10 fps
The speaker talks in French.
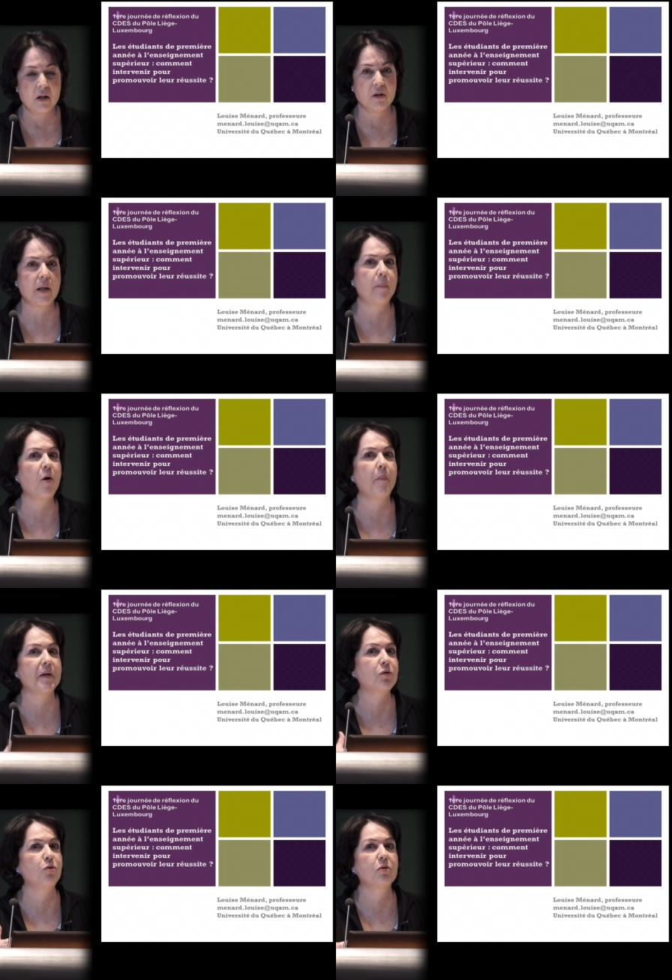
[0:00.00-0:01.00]
Euh, d'abord
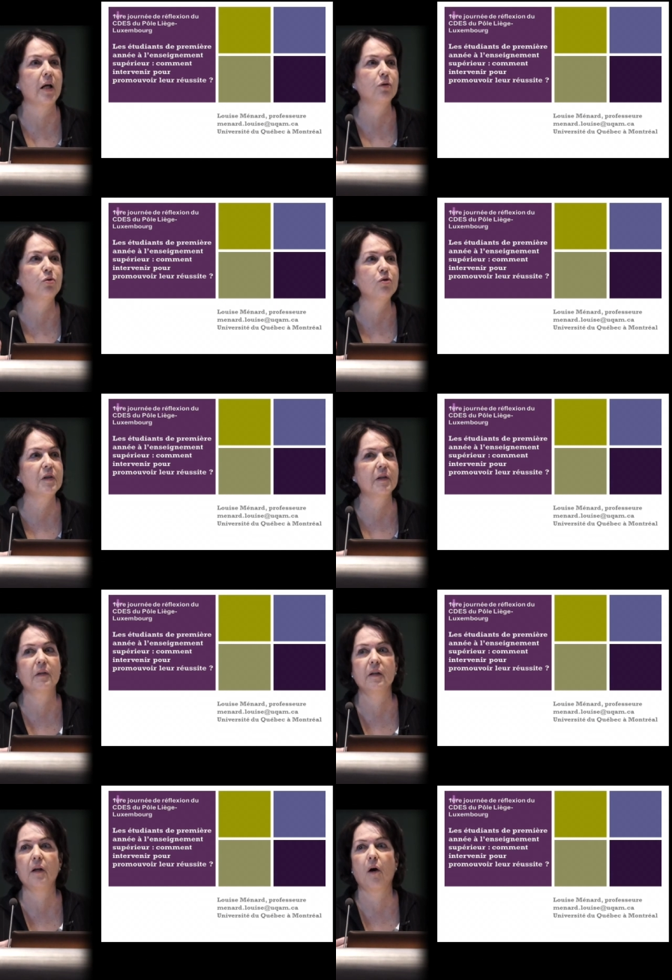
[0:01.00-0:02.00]
parce qu'on a tous
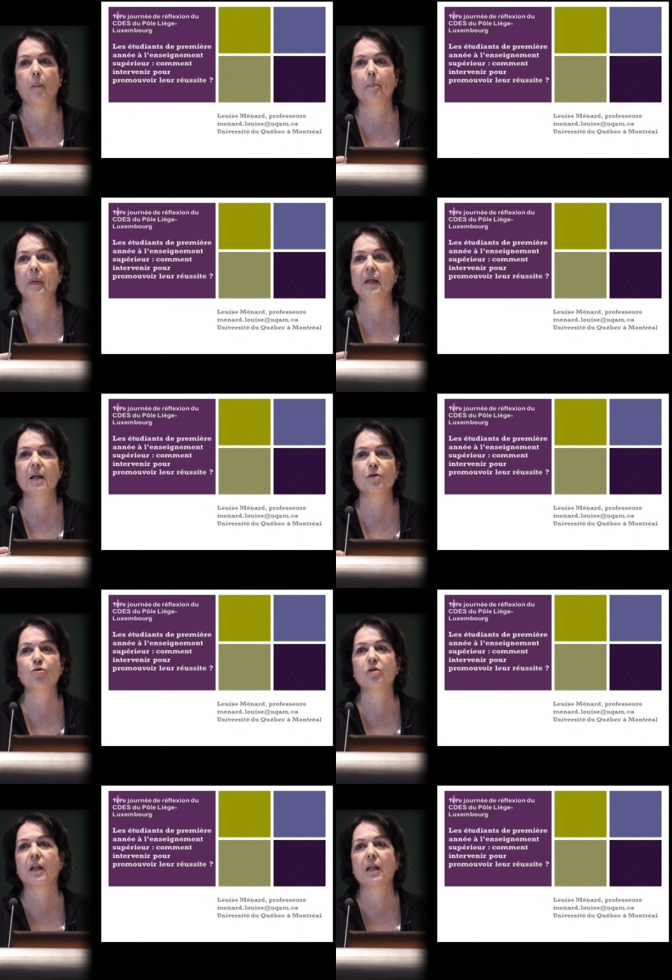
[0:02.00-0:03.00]
été en pays
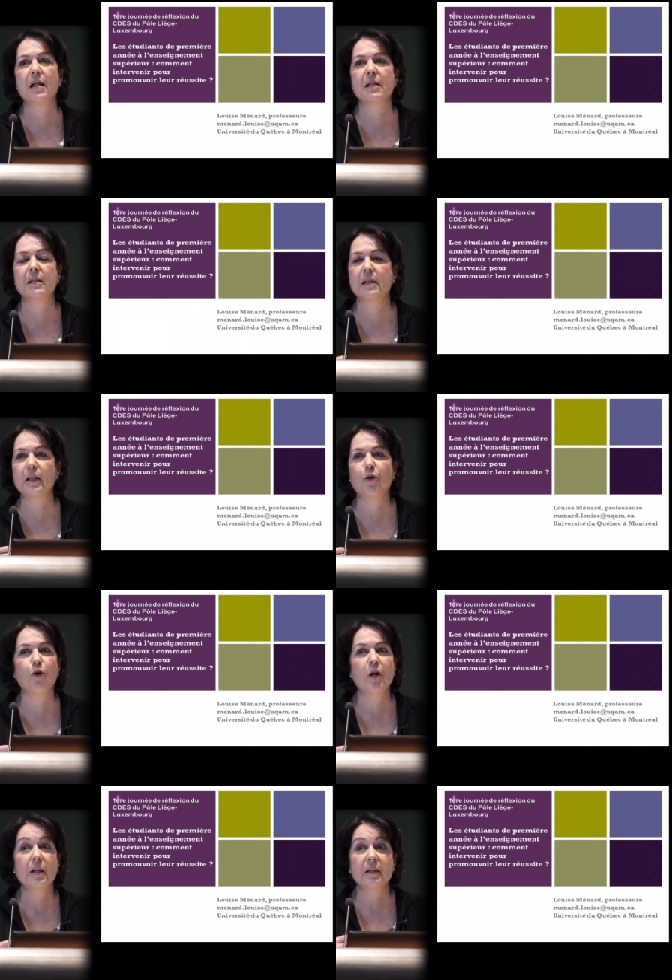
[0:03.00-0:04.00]
industrialisé
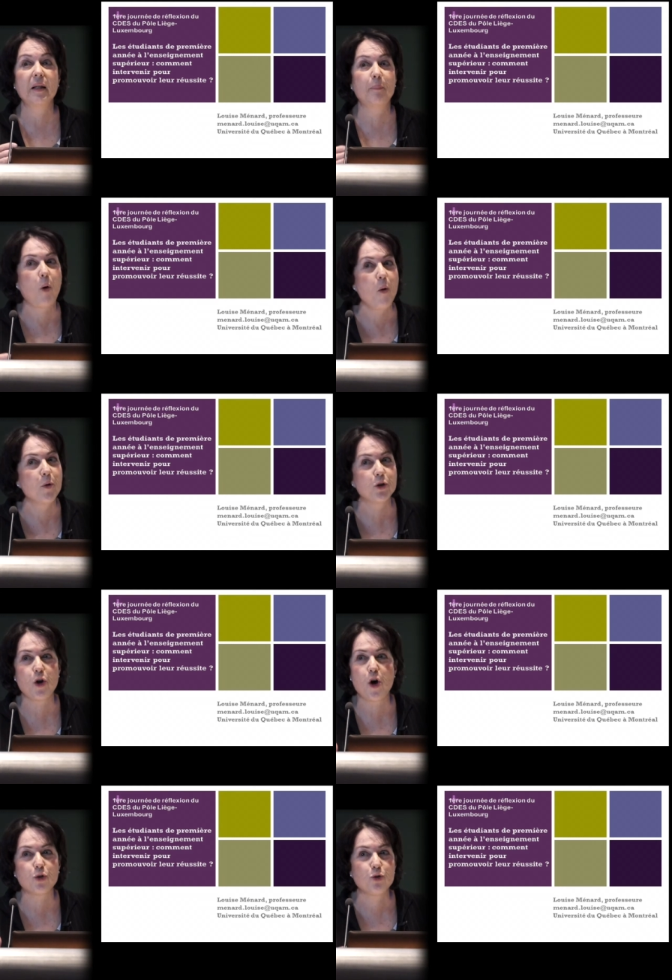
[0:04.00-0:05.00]
euh, des
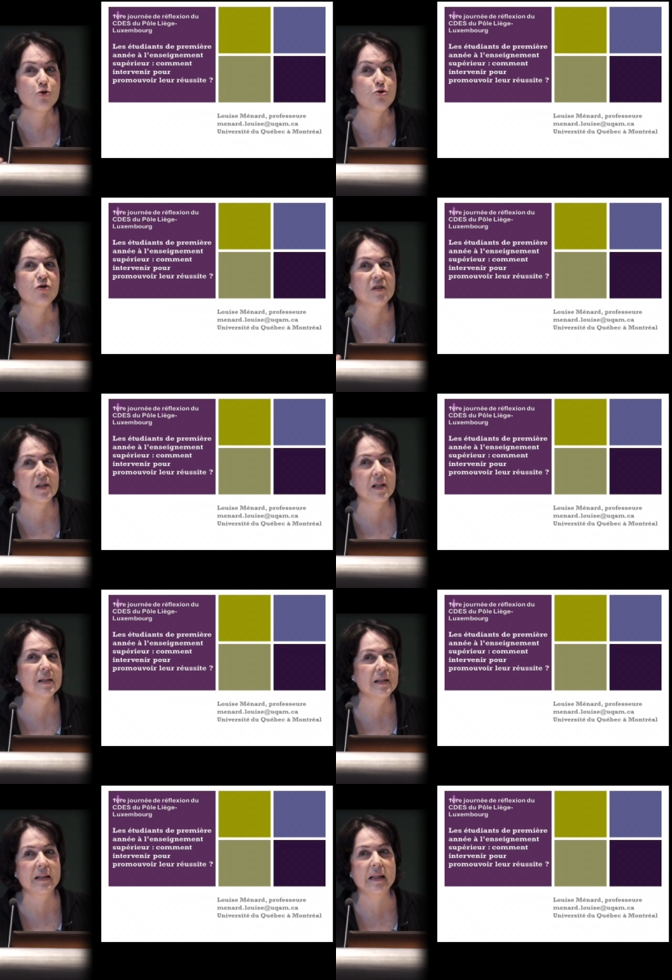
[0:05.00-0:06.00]
promoteurs de justice et